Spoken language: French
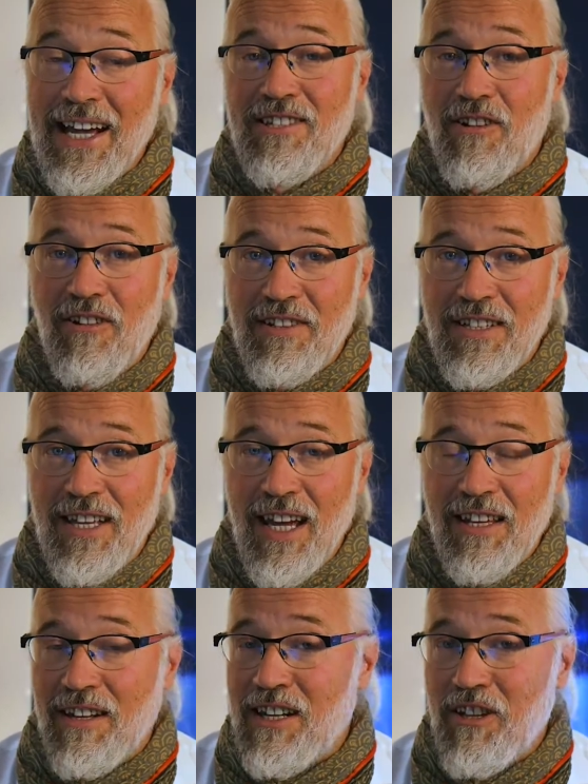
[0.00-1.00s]

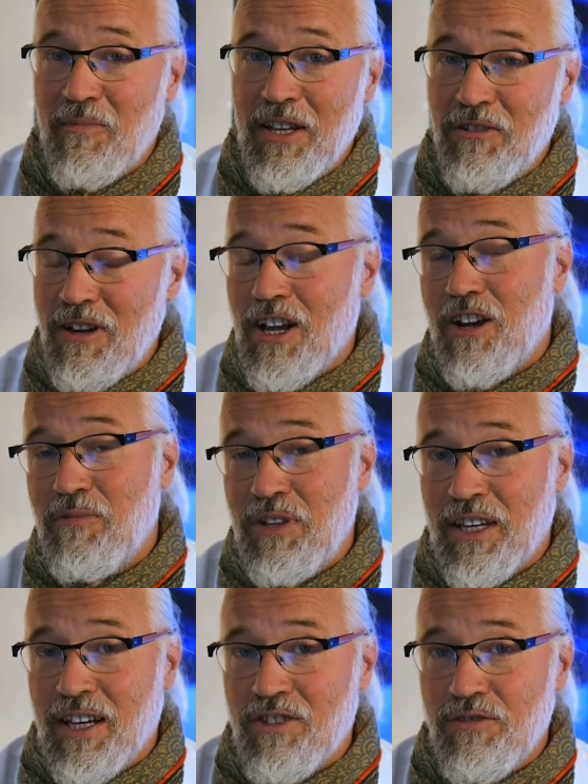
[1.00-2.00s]
extraordinaires dans les domaines de la
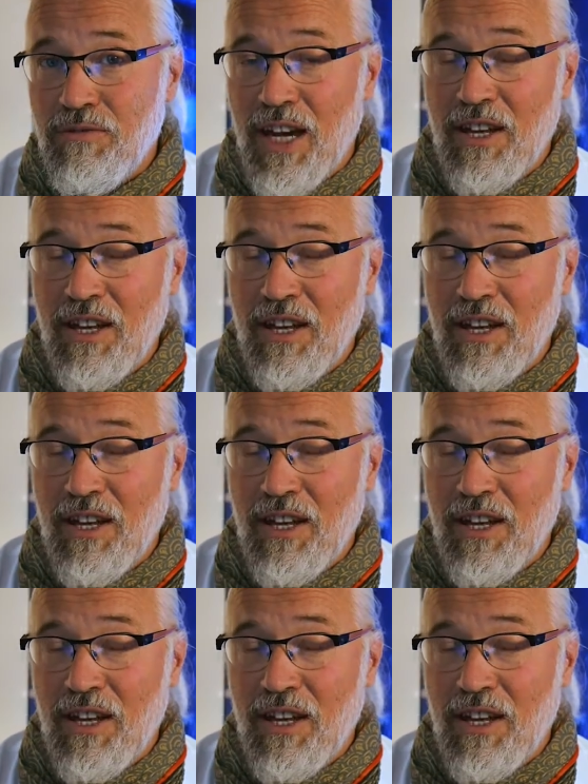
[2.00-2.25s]
communication